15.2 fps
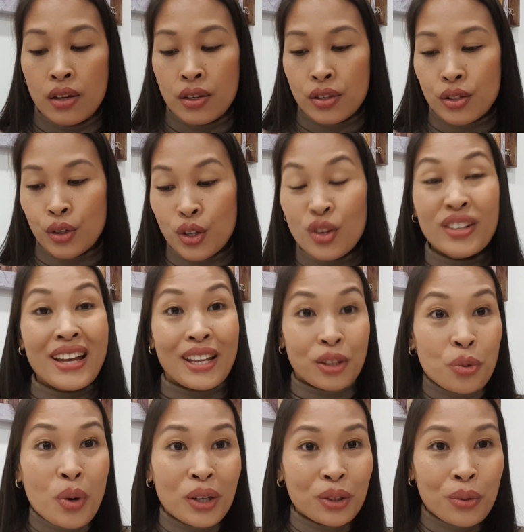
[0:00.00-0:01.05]
So yun nga,
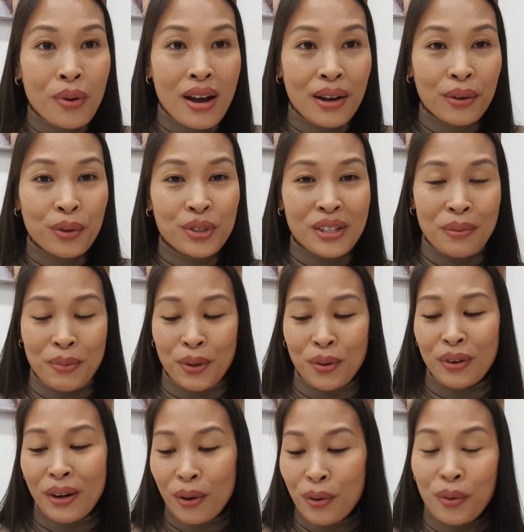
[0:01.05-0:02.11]
tuwang-tuwa ako. Sabi ko,
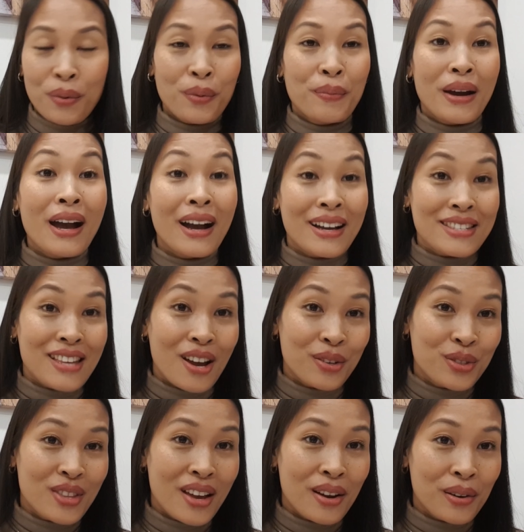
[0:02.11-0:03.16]
naku,
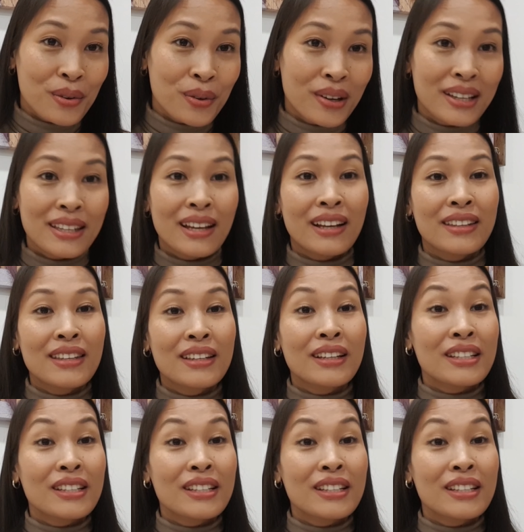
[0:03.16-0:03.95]
makakasahod na ako, ganyan-ganyan.